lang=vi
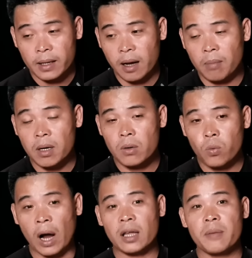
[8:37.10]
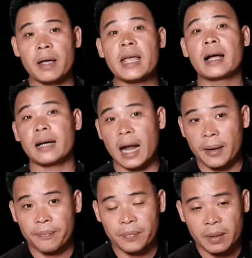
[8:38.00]
ổng mới quặt cho bà văng
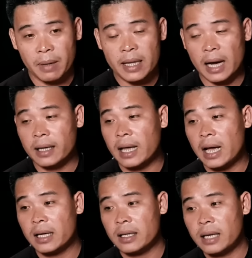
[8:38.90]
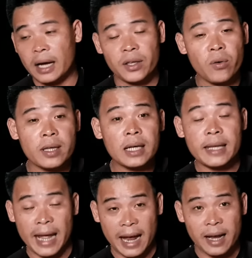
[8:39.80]
ra bà văng ra văng vô cái vách
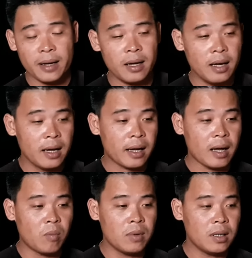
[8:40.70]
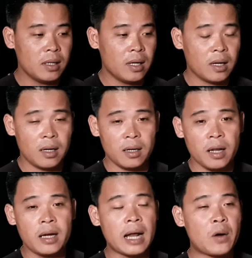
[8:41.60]
nhà cái ổng mới ờ,
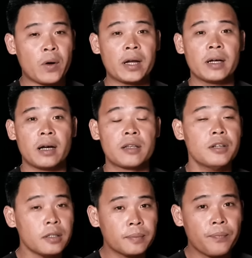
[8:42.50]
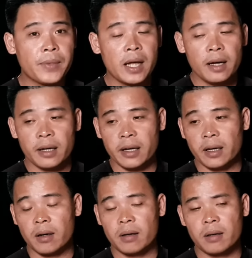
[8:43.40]
đi ra ngoài ờ, trước
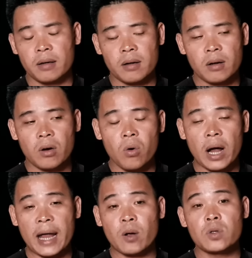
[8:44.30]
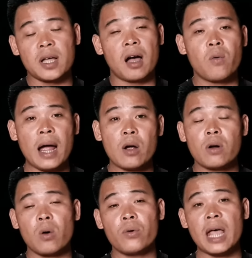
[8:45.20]
thì cô hai cổ sợ quá cổ
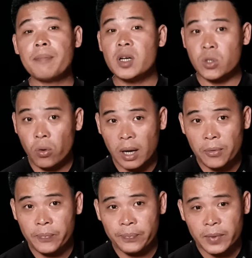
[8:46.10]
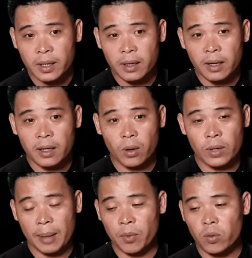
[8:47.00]
đâu có dám bước xuống đâu cổ
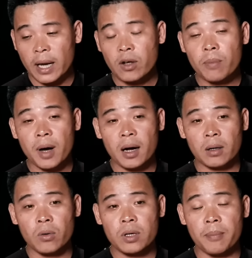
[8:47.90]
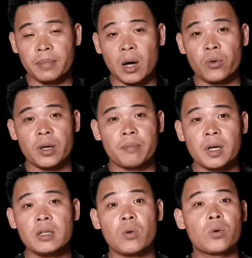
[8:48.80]
nằm cổ lấy cái mền cổ chùm đầu chùm
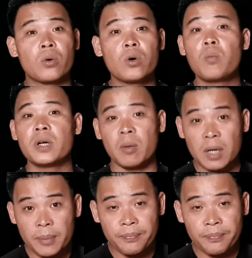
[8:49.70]
đít cho cổ rung trong á